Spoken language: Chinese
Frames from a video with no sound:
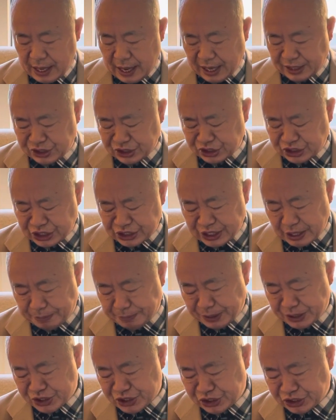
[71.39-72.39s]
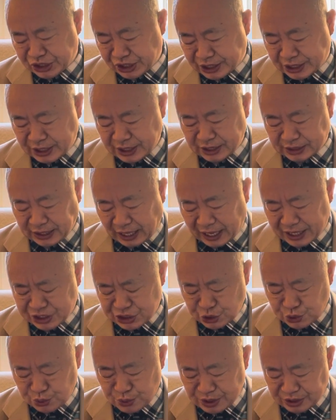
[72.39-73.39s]
而且现在北京的各大
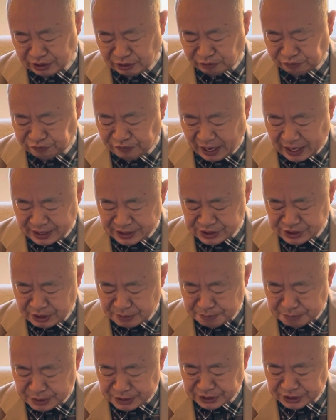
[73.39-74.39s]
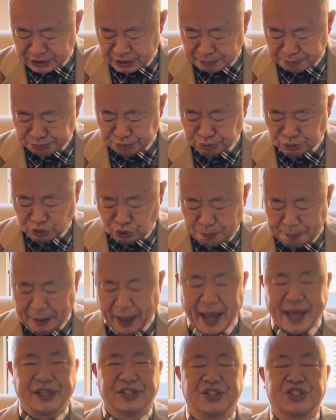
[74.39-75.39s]
医院的发热门诊部都
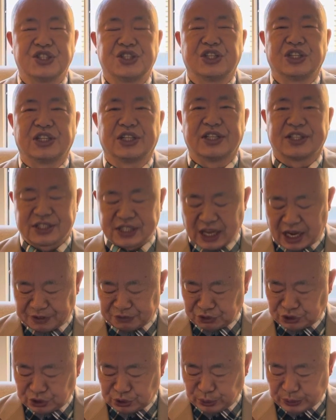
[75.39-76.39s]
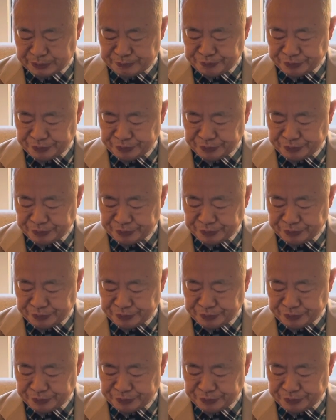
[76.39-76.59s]
排起了长队。